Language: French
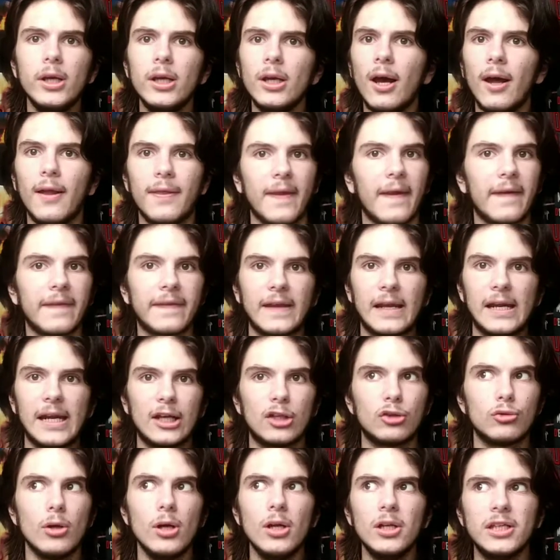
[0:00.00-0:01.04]
un
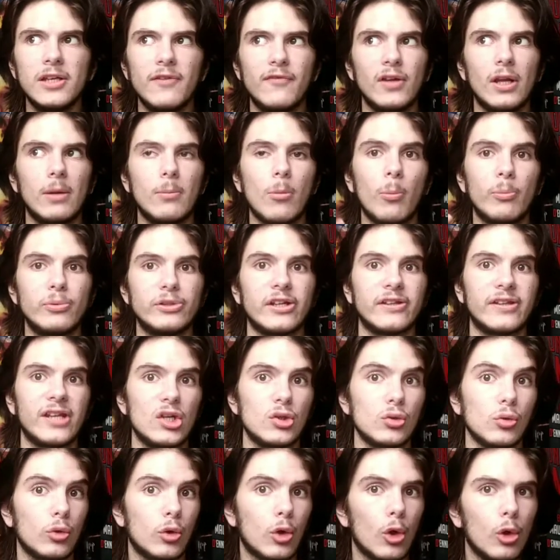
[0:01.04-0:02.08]
intellectuel qui est finalement plus
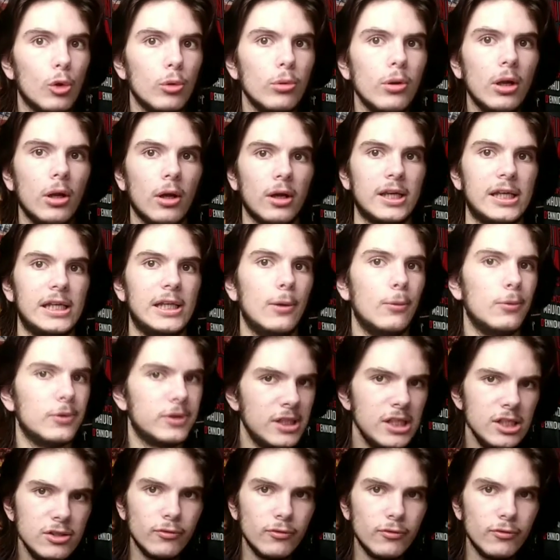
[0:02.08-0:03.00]
intelligent que lui alors qu'il est autiste,